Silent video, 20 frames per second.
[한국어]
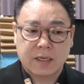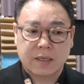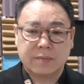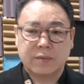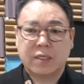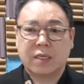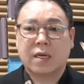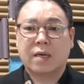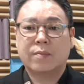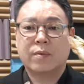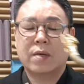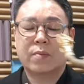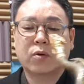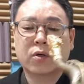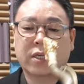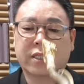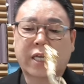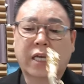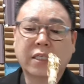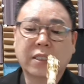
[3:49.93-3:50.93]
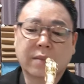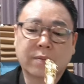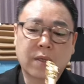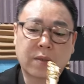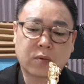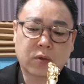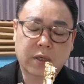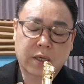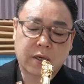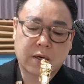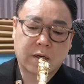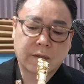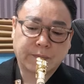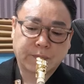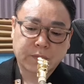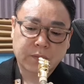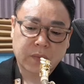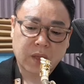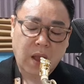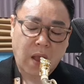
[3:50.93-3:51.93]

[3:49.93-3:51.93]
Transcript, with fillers: 그럼 제가 한번 해볼게요. 다시 한번 해볼게요.